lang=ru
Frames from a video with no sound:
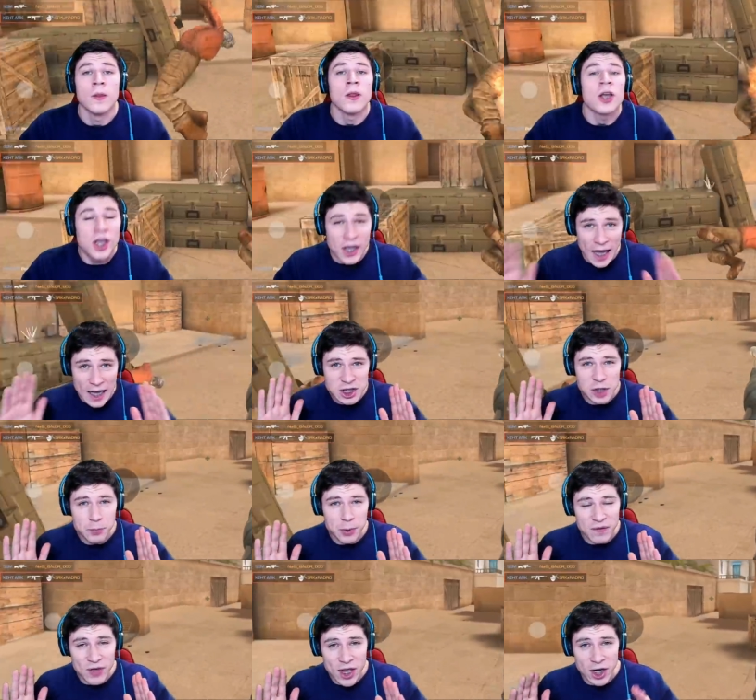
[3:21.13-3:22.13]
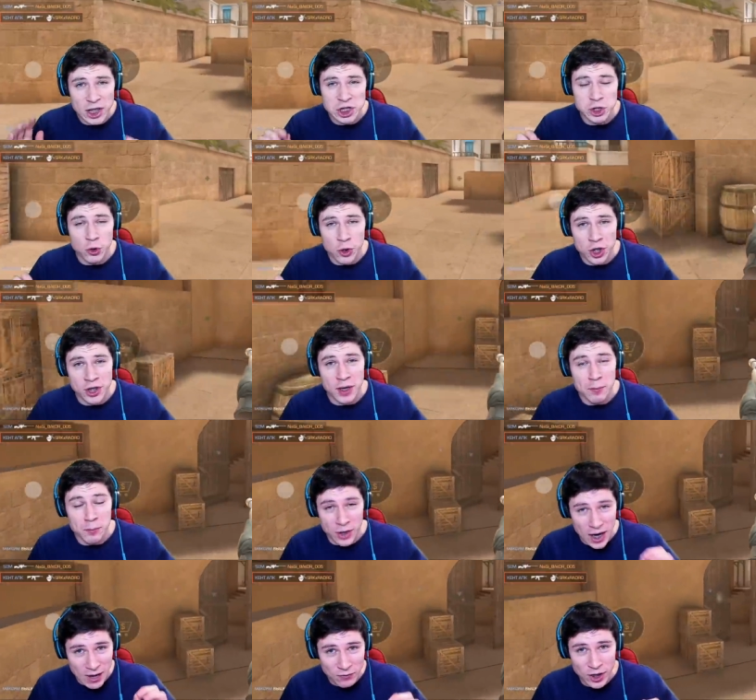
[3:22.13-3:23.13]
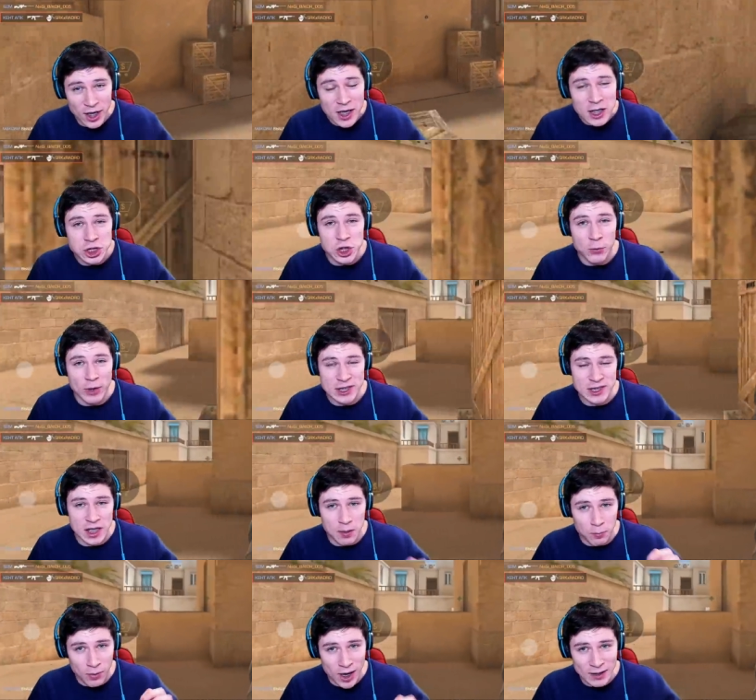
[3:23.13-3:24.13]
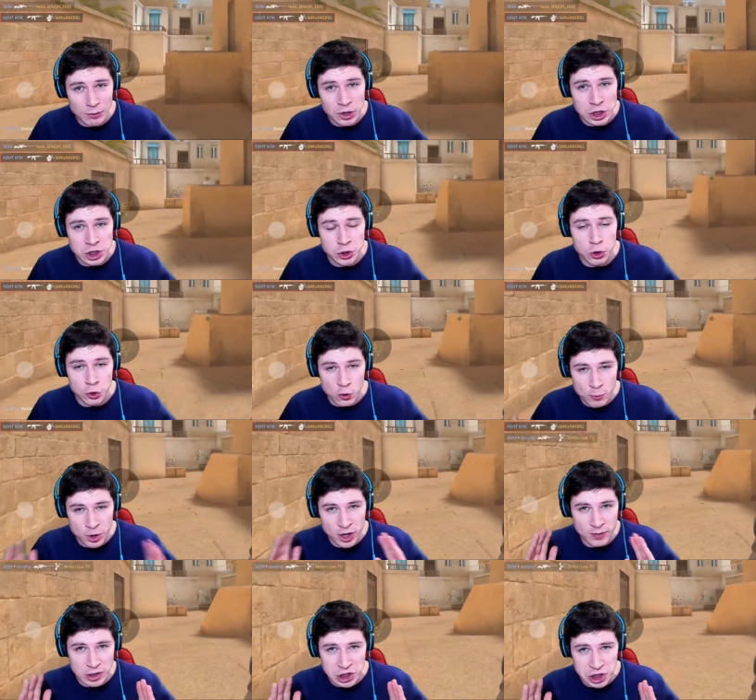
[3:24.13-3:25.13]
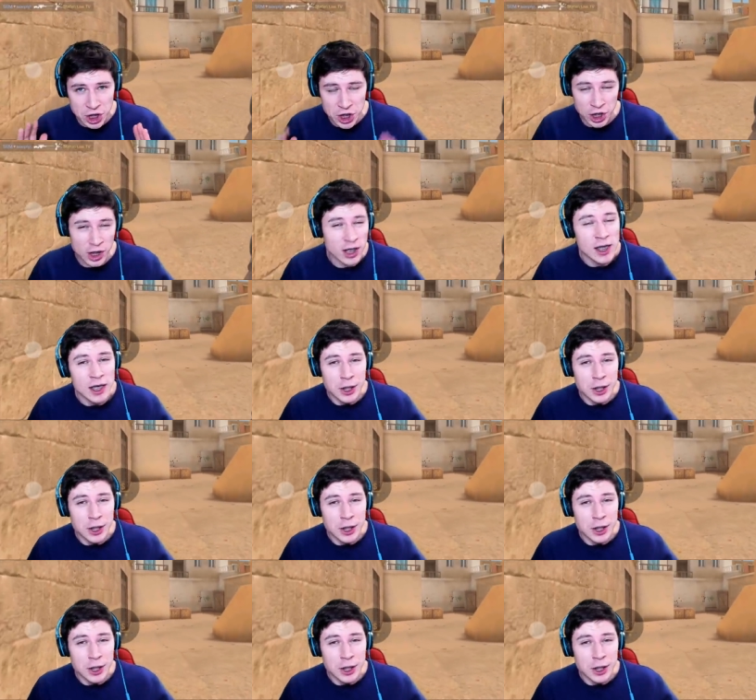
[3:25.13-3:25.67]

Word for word: Как же проверить, что это правда, что вас не обманывают и что ютубер не мошенник?